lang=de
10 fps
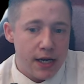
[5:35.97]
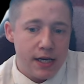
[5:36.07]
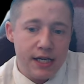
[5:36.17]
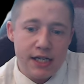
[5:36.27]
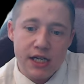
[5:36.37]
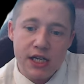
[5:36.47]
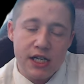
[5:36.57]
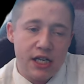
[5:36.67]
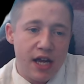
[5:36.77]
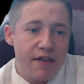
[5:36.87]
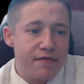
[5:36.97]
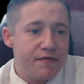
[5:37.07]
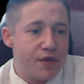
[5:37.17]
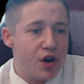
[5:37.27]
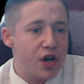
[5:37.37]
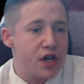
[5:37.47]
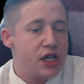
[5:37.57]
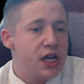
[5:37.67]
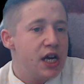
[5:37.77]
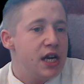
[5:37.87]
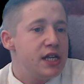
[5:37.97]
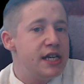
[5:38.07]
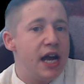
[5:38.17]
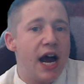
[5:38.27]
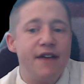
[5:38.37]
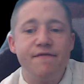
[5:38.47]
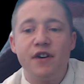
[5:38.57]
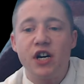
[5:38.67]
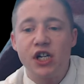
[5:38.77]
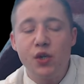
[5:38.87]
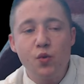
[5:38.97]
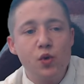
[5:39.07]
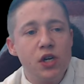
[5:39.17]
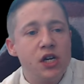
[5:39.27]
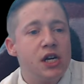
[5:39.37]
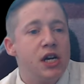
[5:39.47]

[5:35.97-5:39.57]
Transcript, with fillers: Die sich nicht treffen wollen, die einfach nur